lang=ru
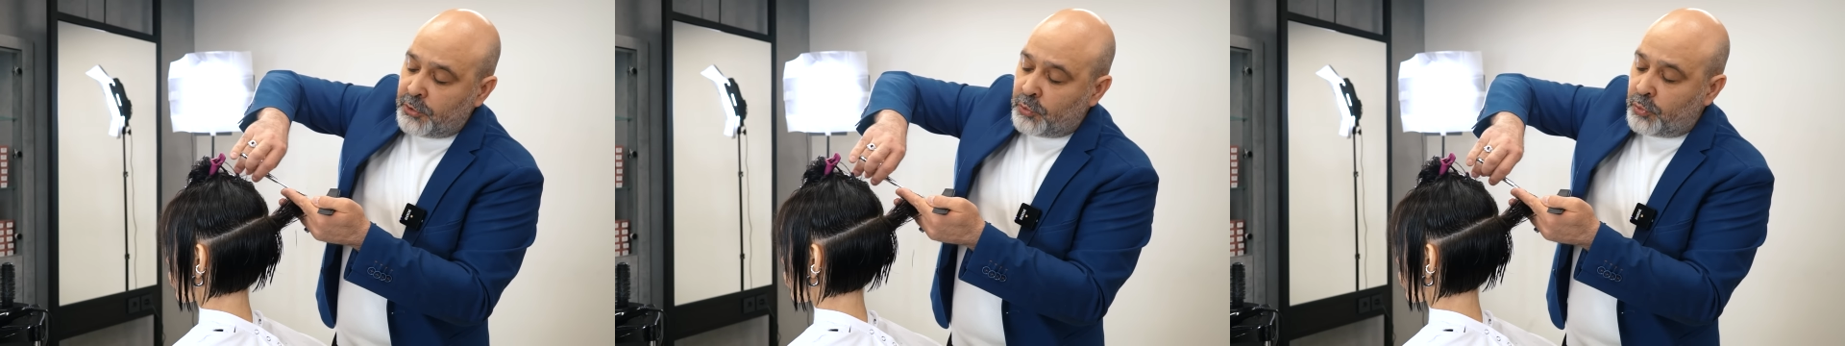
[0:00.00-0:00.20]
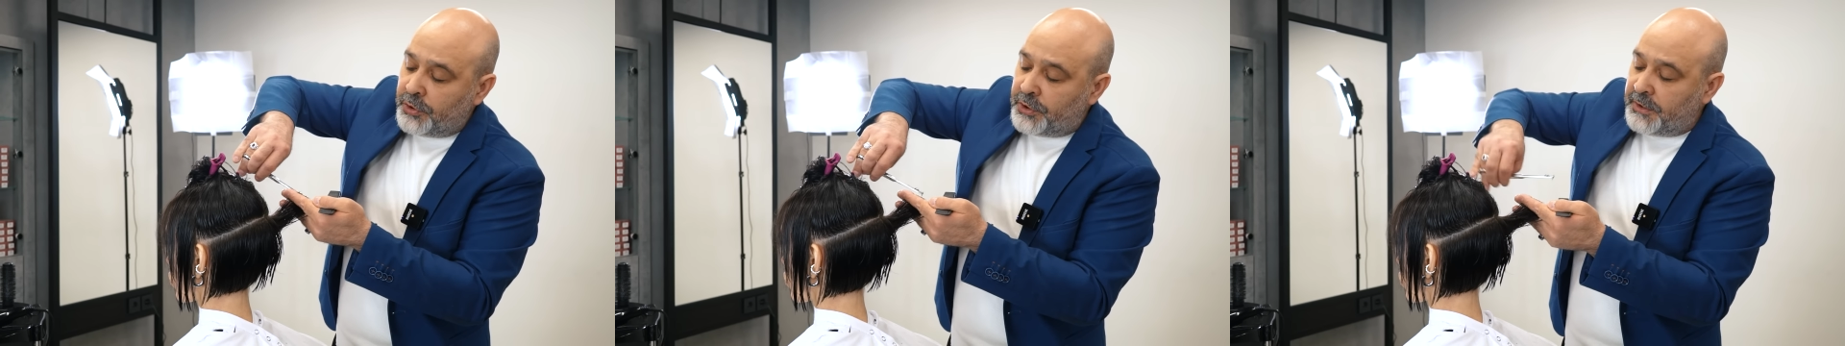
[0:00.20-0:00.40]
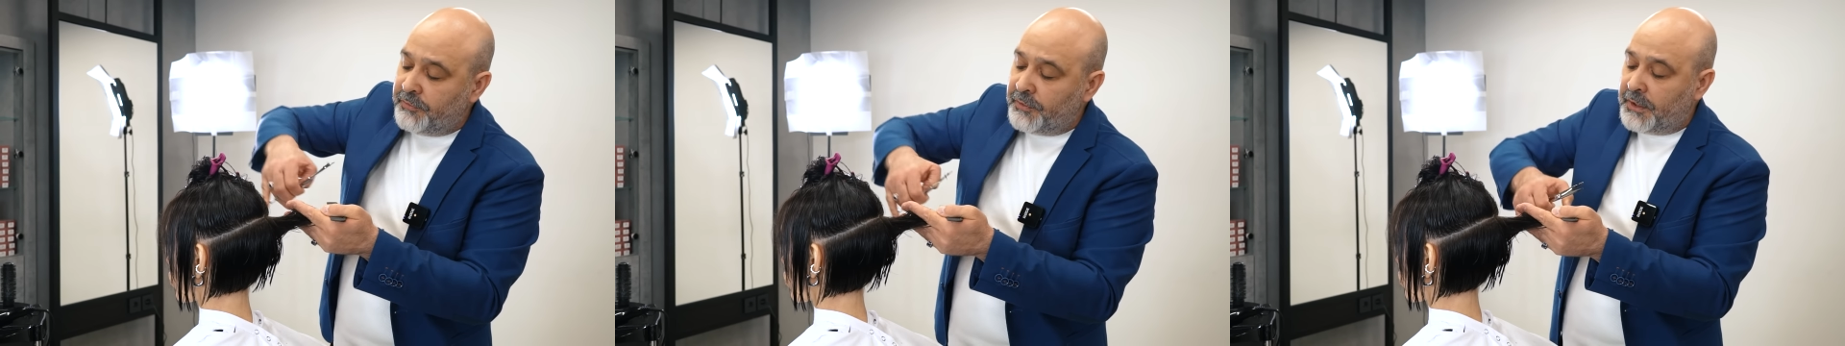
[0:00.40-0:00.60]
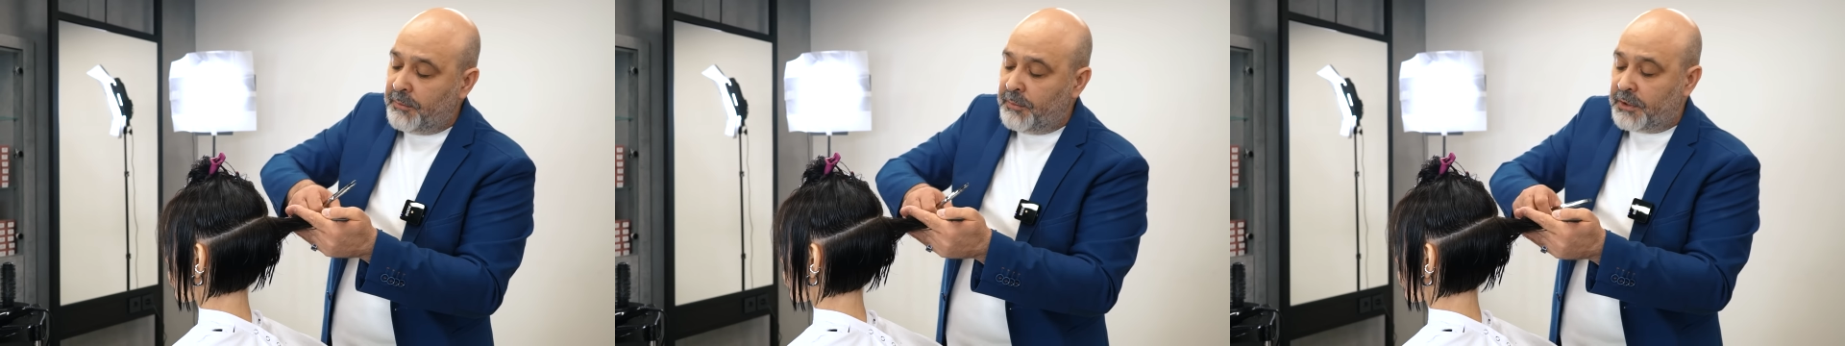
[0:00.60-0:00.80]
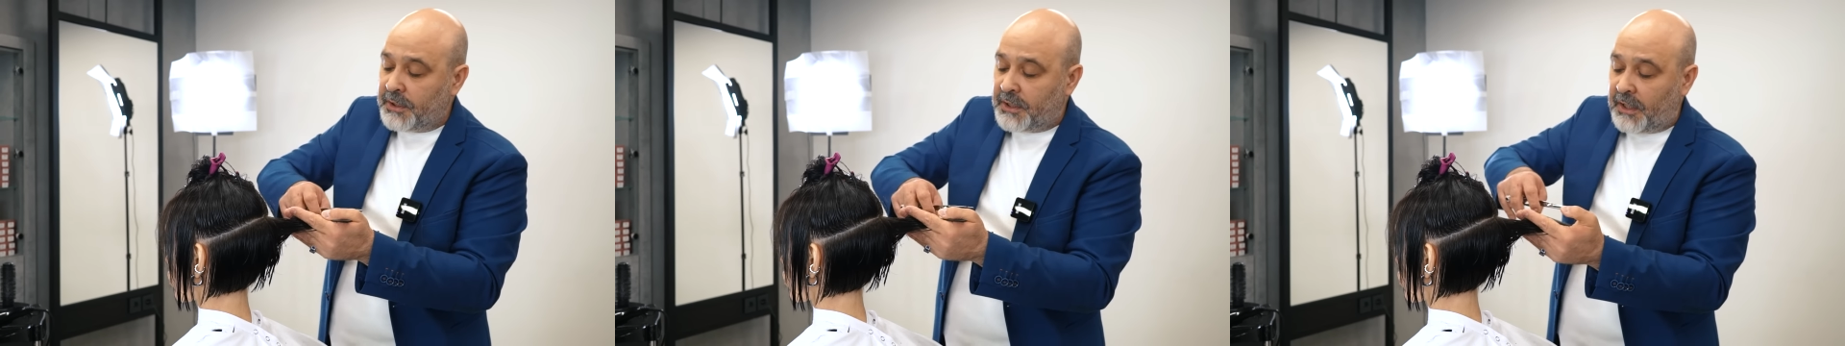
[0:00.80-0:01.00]
интуитивно
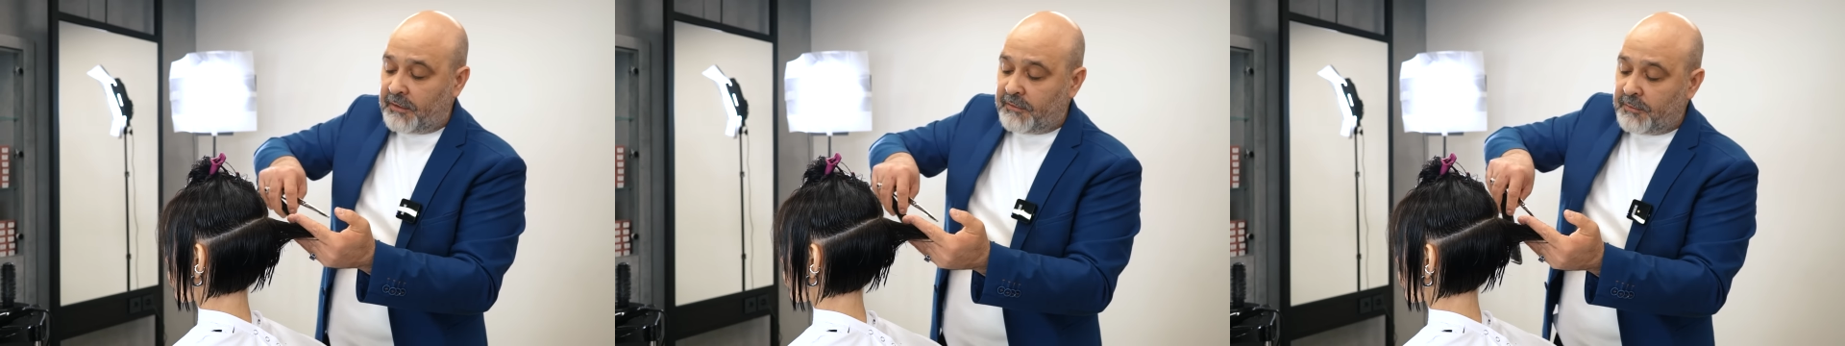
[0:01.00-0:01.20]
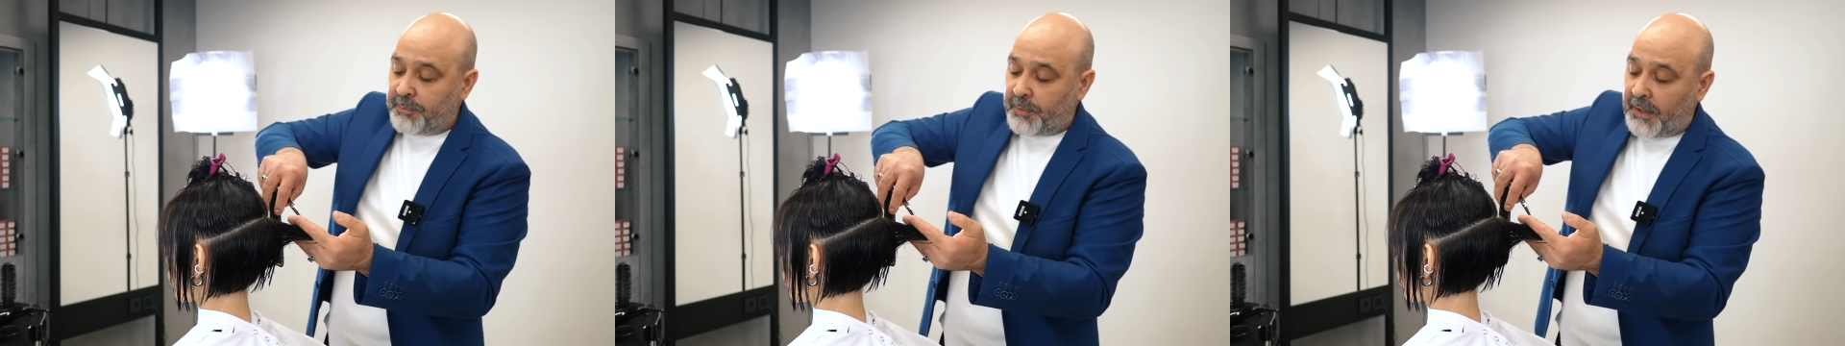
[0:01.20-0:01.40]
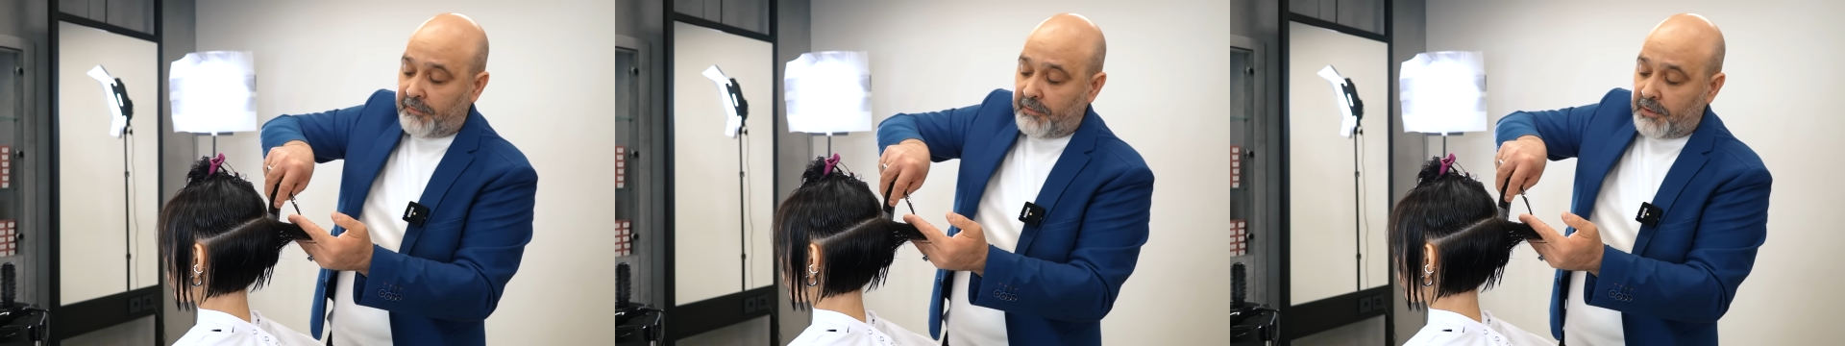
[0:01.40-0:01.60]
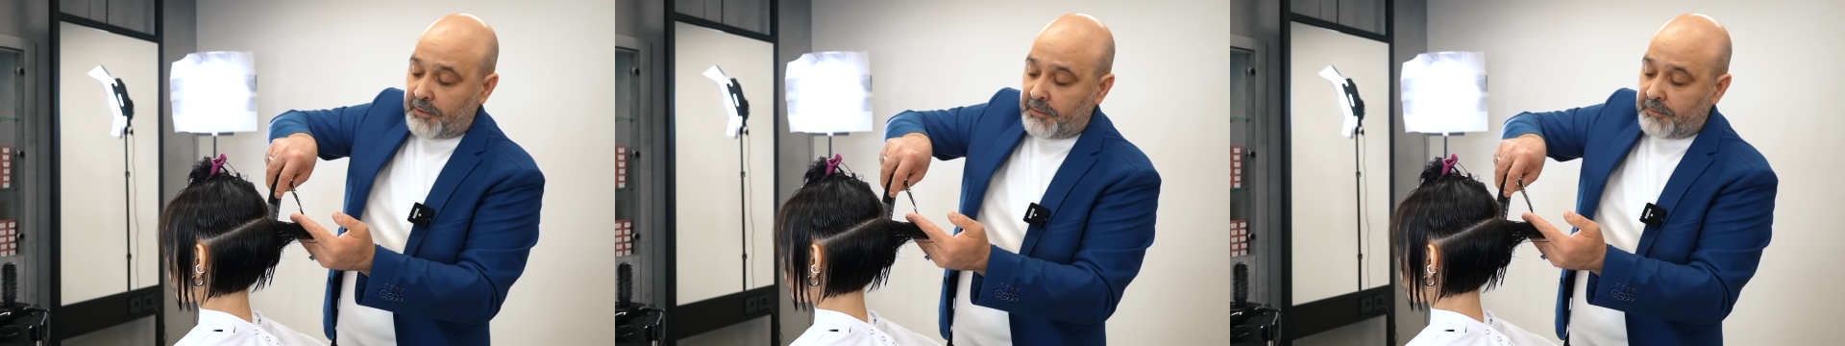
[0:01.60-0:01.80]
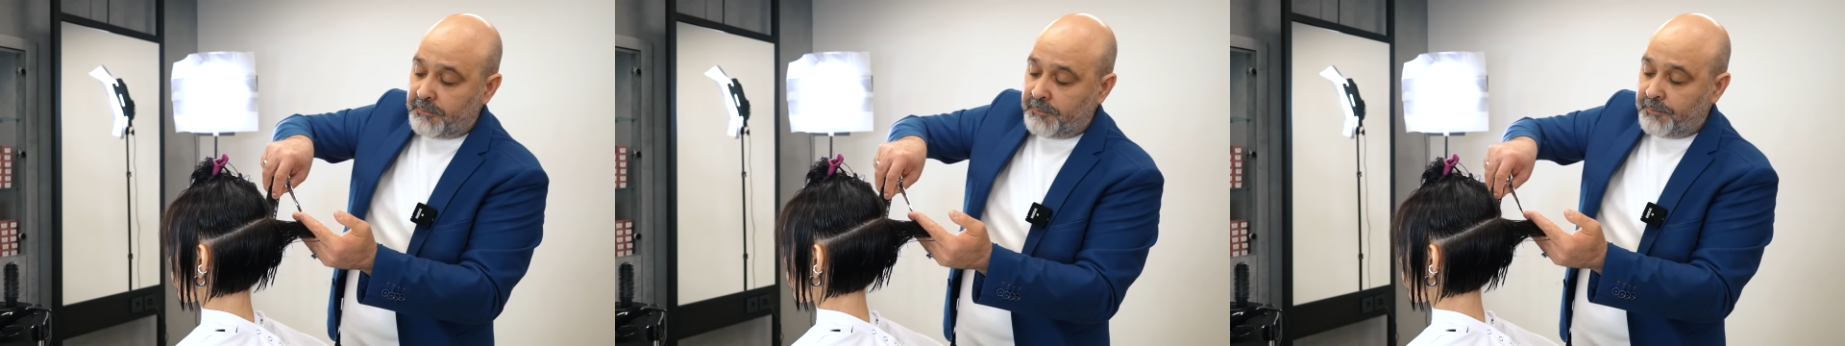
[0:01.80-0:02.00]
им это кажется
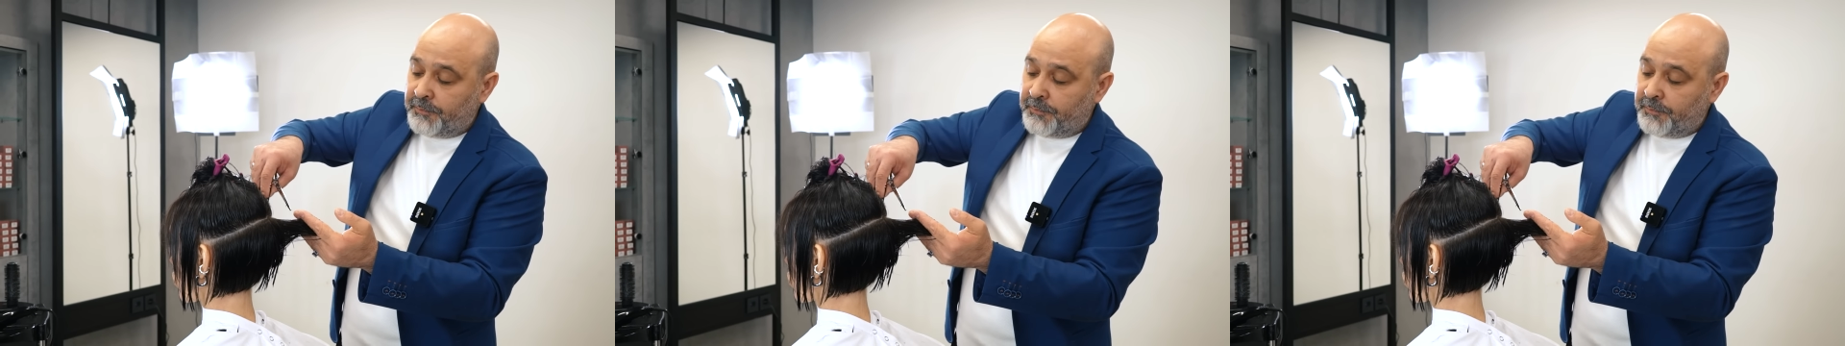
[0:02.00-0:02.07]
правильно.